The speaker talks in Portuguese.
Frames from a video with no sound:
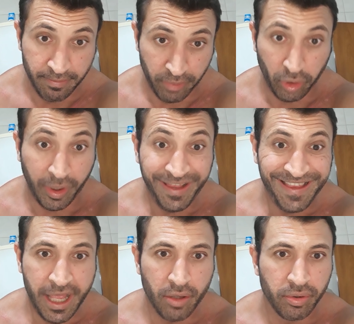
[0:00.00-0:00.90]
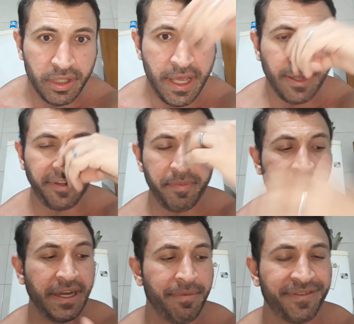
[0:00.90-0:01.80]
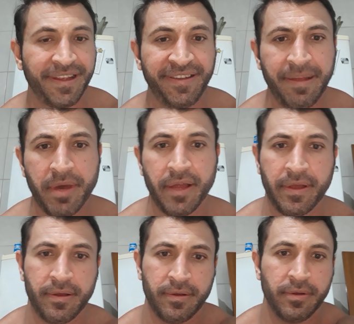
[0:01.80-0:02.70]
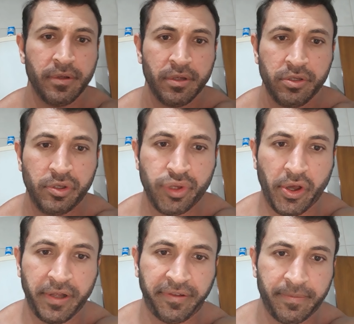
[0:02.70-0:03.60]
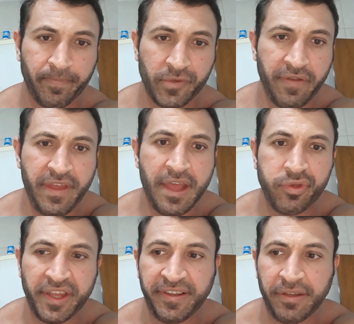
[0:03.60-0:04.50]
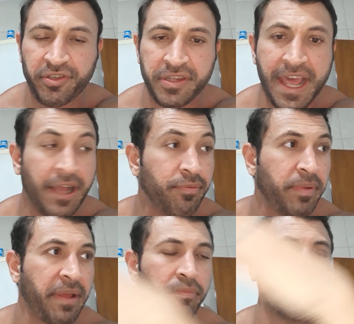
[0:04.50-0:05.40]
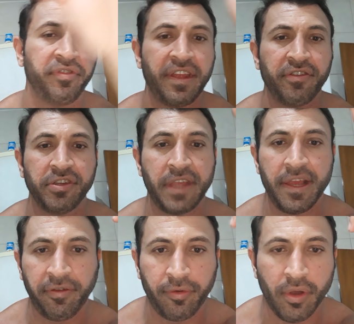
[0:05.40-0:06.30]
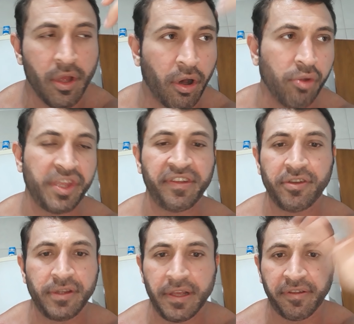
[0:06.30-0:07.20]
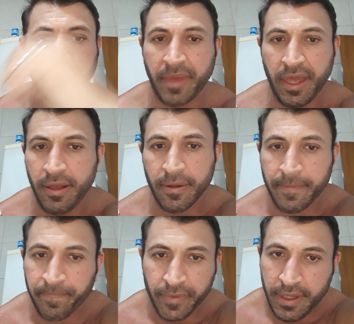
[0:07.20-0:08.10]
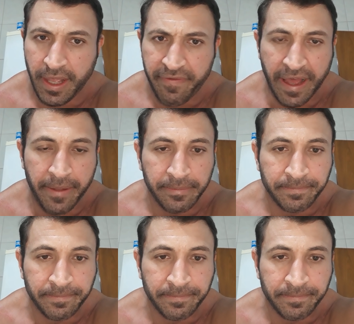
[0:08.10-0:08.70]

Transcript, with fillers: Protocolo inteiro. 500 miligramas na semana de blogs. Já vi aí. 300 de década, por exemplo, 200 de texto ou 300 de texto também. E aí vai.